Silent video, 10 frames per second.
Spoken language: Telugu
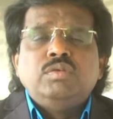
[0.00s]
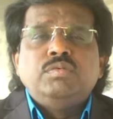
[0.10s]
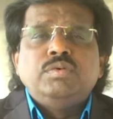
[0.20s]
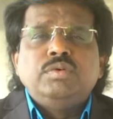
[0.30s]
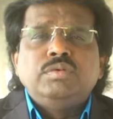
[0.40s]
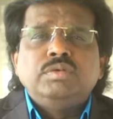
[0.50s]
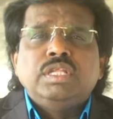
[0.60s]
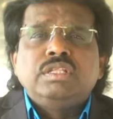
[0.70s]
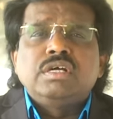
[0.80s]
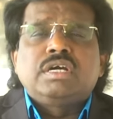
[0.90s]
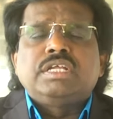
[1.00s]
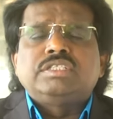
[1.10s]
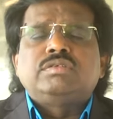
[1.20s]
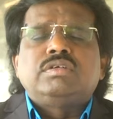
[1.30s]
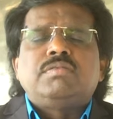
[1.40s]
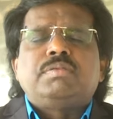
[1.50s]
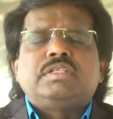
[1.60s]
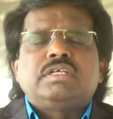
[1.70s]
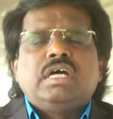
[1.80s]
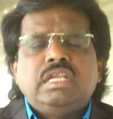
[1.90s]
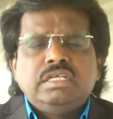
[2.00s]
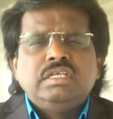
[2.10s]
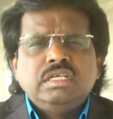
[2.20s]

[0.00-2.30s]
నువ్వు ఎందుకు క్రైస్తవుడిగా బ్రతకాలి